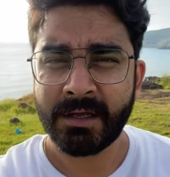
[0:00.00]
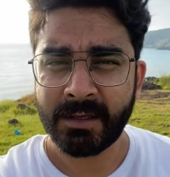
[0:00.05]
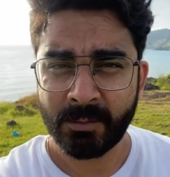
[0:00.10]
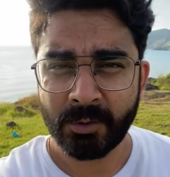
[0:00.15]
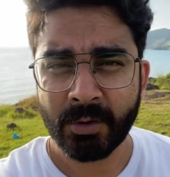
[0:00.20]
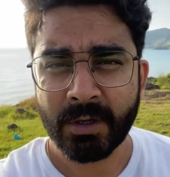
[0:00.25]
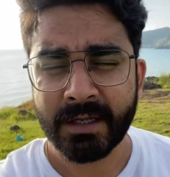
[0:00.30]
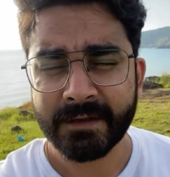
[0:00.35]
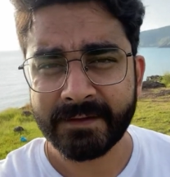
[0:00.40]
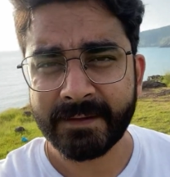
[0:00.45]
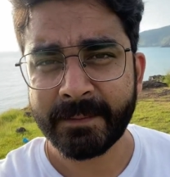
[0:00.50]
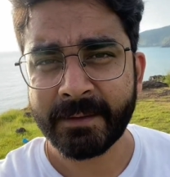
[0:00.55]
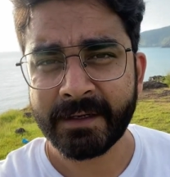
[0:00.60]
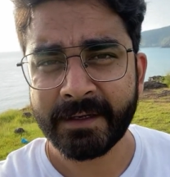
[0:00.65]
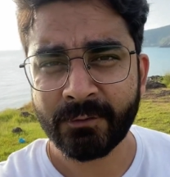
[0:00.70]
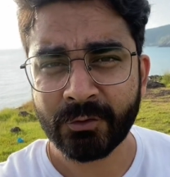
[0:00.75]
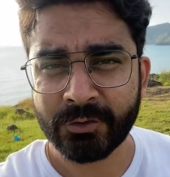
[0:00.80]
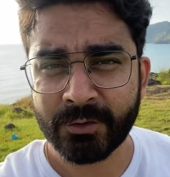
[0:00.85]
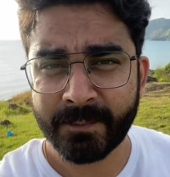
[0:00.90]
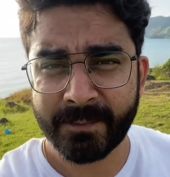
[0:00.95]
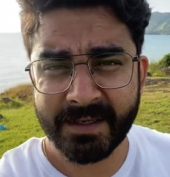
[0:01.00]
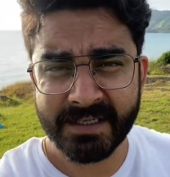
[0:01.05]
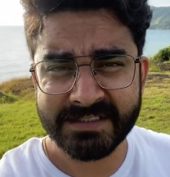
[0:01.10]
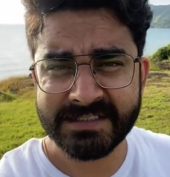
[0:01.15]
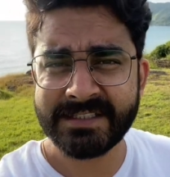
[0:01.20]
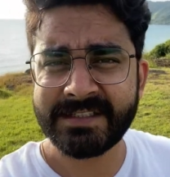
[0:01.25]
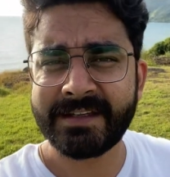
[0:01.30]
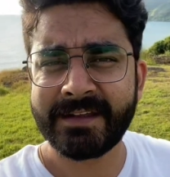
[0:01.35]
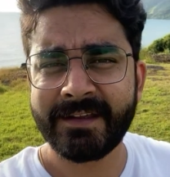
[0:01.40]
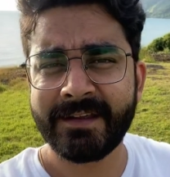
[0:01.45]
हम लोग आते भी नहीं वो तो
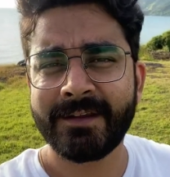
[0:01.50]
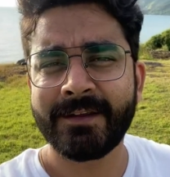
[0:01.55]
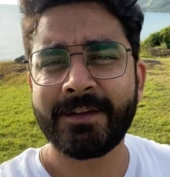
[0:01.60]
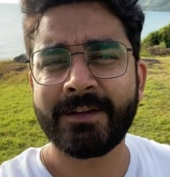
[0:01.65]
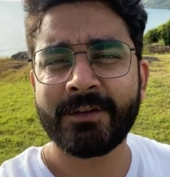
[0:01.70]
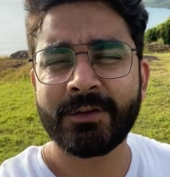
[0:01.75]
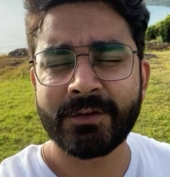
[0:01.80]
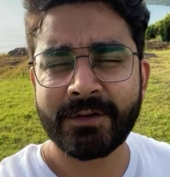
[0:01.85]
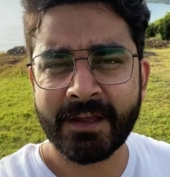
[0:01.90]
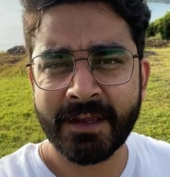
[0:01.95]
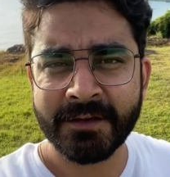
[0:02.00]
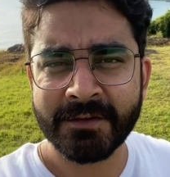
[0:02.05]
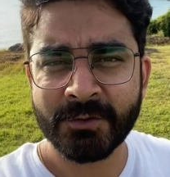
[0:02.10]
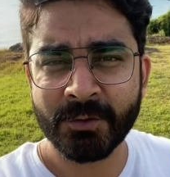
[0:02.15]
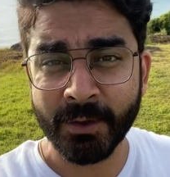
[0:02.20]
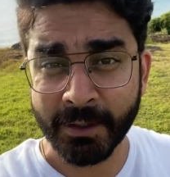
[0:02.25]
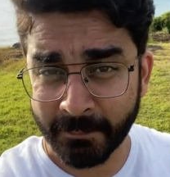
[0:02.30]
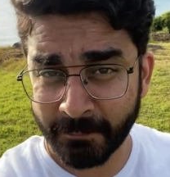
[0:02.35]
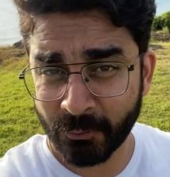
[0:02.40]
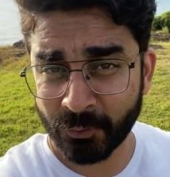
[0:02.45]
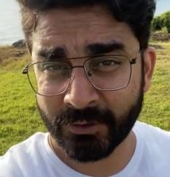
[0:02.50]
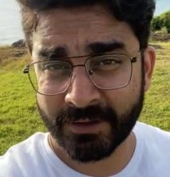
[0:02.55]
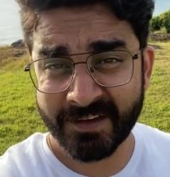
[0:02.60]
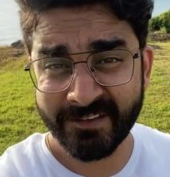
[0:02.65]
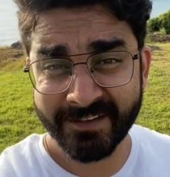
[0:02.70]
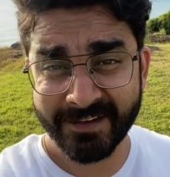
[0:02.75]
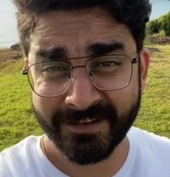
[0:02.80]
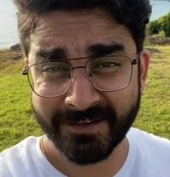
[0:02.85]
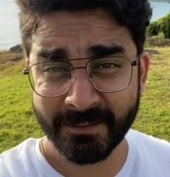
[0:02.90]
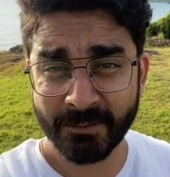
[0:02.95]
पाजी थे तो थैंक्स टू हिम
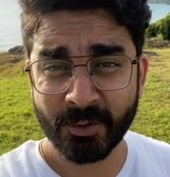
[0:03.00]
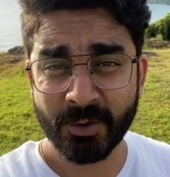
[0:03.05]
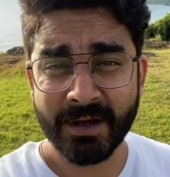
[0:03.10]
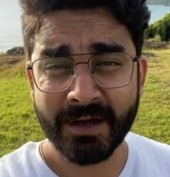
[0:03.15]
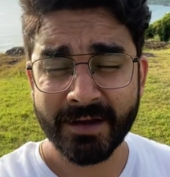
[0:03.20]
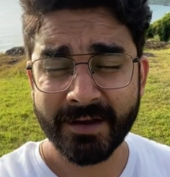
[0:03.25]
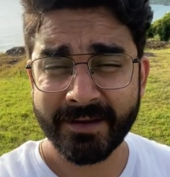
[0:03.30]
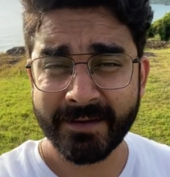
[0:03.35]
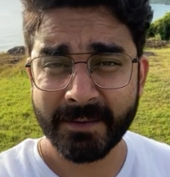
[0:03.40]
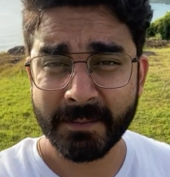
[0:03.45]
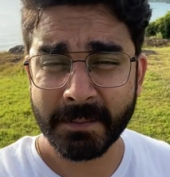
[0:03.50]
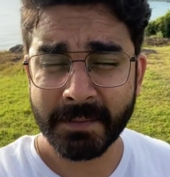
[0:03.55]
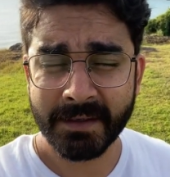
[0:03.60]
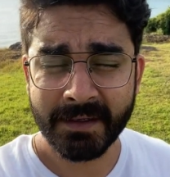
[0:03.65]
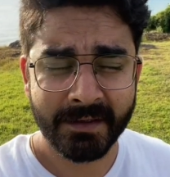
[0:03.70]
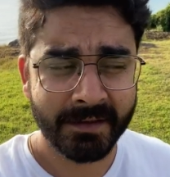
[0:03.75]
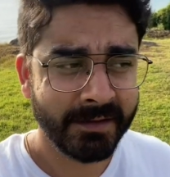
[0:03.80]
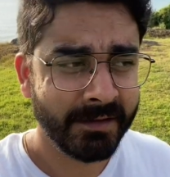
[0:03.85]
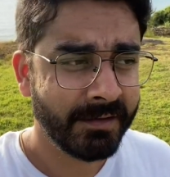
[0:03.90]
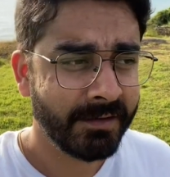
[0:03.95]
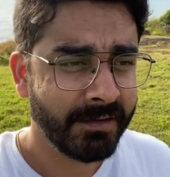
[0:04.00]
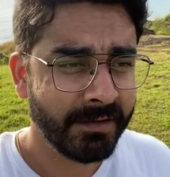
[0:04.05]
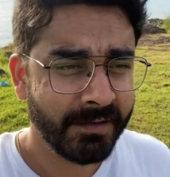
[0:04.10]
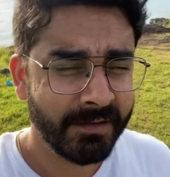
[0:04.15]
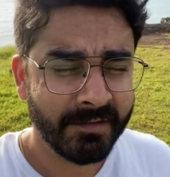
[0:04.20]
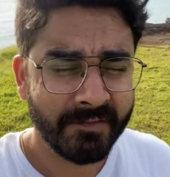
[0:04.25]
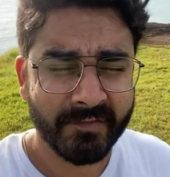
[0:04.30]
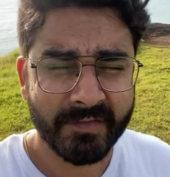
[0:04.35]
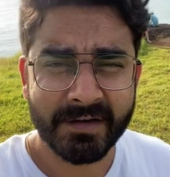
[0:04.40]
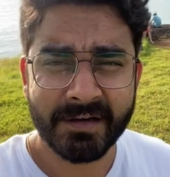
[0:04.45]
उनकी वजह से हम लोग आ गए यहाँ पर
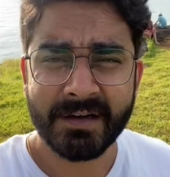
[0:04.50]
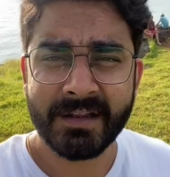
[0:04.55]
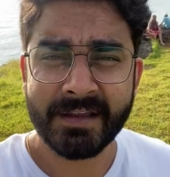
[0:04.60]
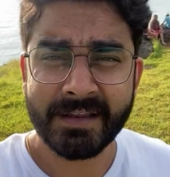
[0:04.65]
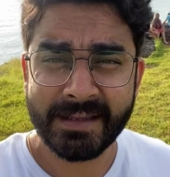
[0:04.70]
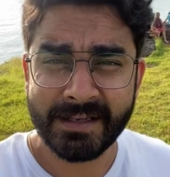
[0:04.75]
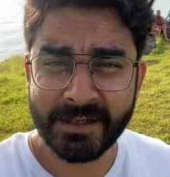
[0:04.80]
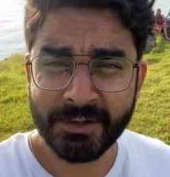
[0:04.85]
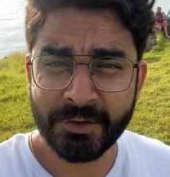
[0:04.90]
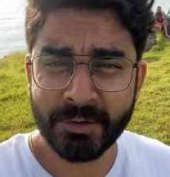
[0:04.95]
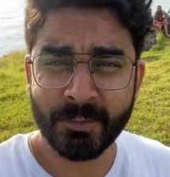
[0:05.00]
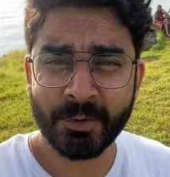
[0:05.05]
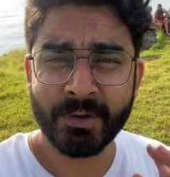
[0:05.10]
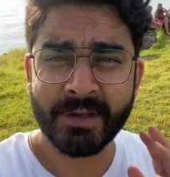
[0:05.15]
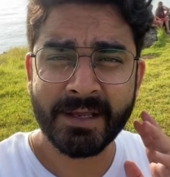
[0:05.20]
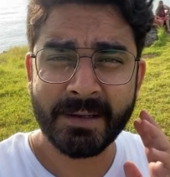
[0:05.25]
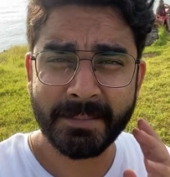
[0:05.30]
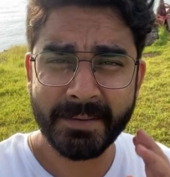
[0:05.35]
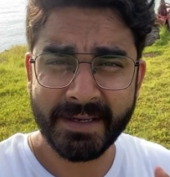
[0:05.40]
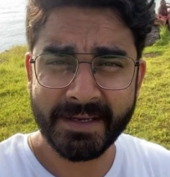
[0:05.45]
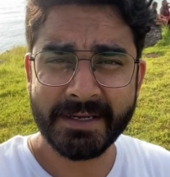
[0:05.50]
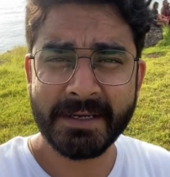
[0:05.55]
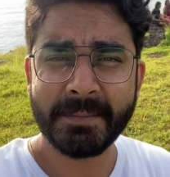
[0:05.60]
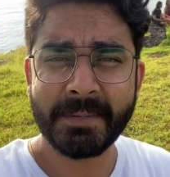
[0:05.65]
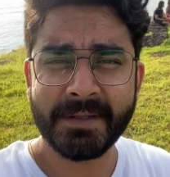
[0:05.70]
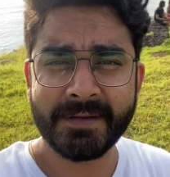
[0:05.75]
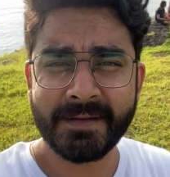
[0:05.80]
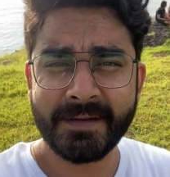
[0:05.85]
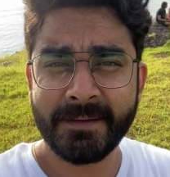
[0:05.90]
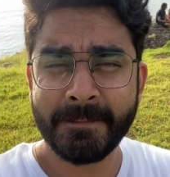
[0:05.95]
वरना अकेले तो हम लोग यहाँ पर आ ही नहीं
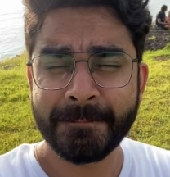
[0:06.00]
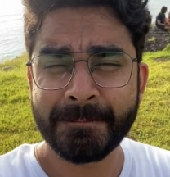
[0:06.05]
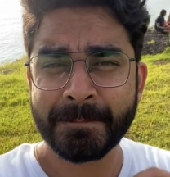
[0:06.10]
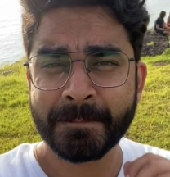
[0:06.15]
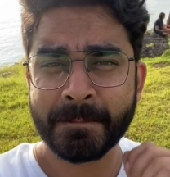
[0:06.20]
पाते